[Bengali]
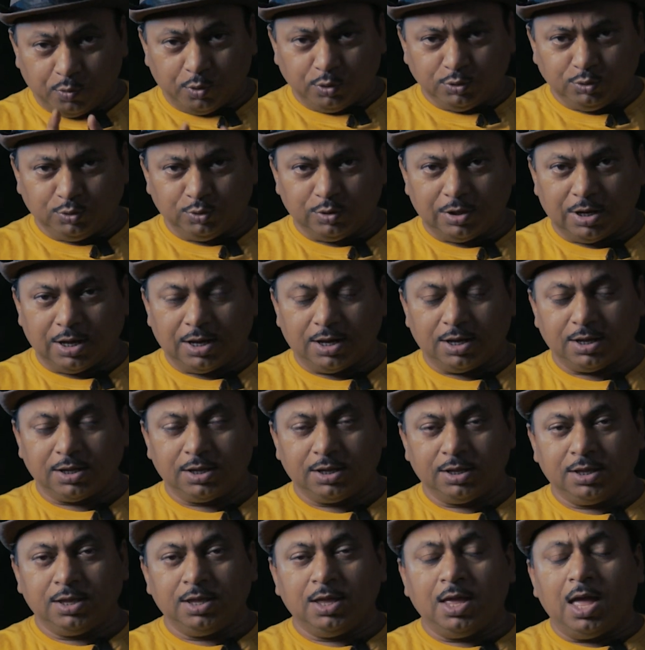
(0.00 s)
বন্ধুরা
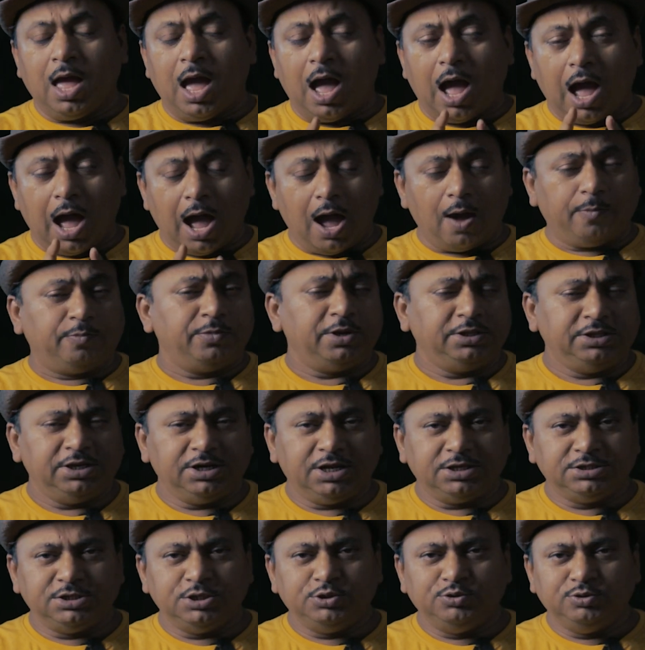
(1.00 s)
আপনাদের
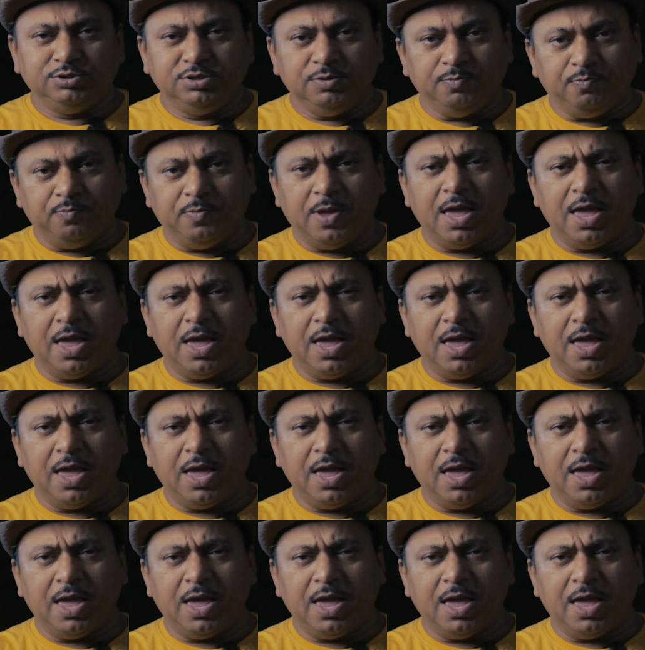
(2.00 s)
কাছে যদি